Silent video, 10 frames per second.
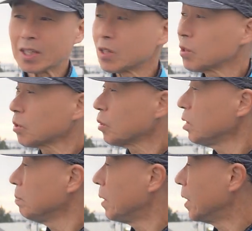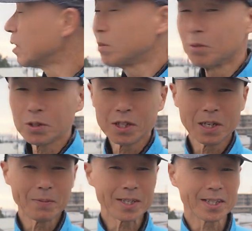ちょっと今は曇って
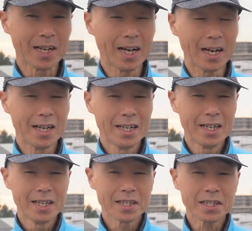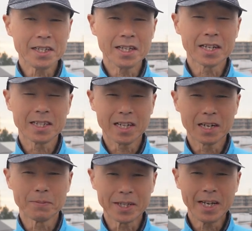いますが深夜にな
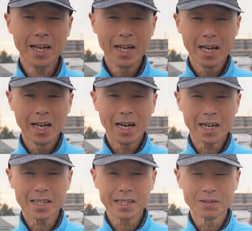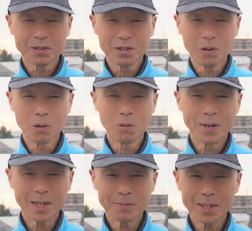ればね晴れてくる予報
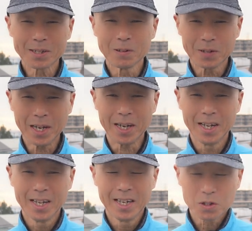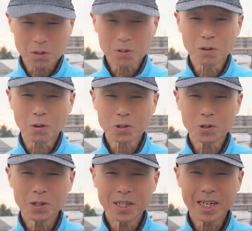もありますのでちょっと
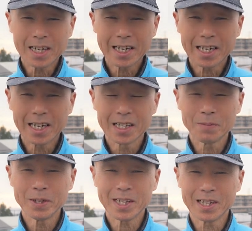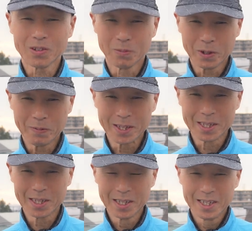遅い時間から始めたいと思いま
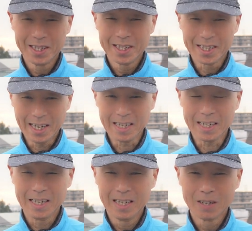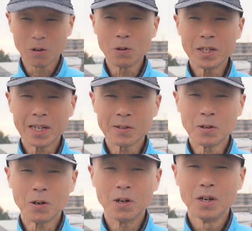すはい今夜の